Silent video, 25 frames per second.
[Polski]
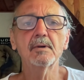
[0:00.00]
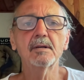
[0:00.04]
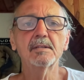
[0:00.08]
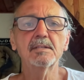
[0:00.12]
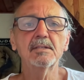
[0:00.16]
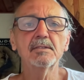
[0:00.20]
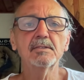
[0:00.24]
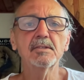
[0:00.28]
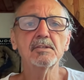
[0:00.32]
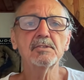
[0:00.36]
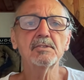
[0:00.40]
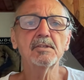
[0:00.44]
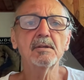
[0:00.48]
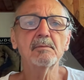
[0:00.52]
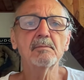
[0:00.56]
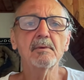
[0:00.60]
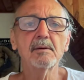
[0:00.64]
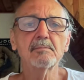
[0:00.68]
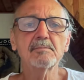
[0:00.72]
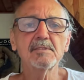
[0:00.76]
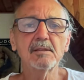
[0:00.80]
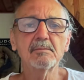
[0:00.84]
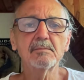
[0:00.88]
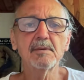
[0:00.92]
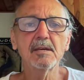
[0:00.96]
ani też nie
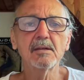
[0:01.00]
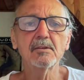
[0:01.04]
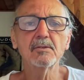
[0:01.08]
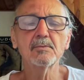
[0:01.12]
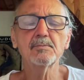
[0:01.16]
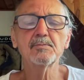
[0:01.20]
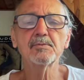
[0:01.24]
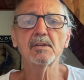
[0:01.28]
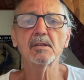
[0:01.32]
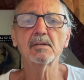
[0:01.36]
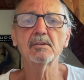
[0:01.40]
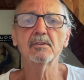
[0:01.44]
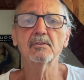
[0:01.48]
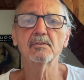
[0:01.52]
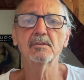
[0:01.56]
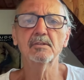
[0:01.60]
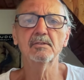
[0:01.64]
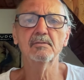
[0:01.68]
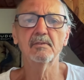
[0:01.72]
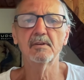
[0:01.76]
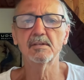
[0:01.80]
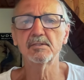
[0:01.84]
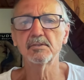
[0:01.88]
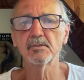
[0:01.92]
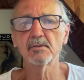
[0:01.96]
mam zamiaru
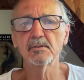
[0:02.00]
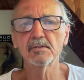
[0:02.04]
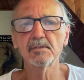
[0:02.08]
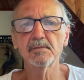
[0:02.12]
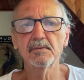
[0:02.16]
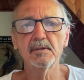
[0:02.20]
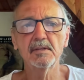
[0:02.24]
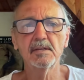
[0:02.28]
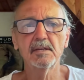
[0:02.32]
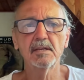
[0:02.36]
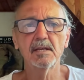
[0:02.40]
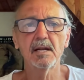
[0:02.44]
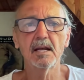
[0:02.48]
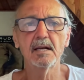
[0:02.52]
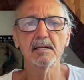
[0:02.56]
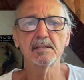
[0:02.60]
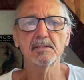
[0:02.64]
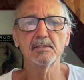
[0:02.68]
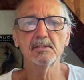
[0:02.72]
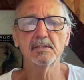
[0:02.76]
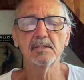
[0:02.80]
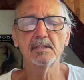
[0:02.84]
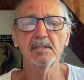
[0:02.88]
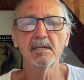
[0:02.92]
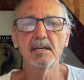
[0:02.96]
przekonywać do swojej
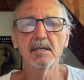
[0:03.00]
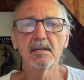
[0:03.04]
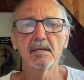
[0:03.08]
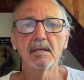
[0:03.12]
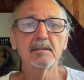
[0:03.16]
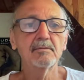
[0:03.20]
racji.